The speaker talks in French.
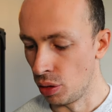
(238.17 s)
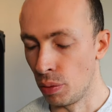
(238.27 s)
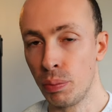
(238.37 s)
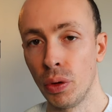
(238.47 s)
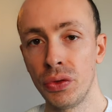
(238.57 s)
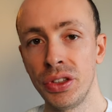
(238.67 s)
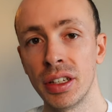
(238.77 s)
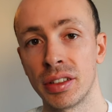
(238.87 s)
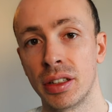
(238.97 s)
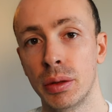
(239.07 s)
Euh, pour
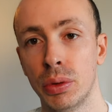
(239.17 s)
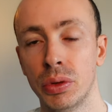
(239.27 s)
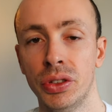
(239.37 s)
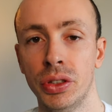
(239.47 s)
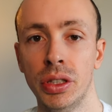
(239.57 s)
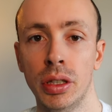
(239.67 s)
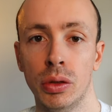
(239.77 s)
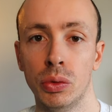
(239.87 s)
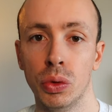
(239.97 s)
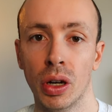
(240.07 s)
finir, ça dépend aussi du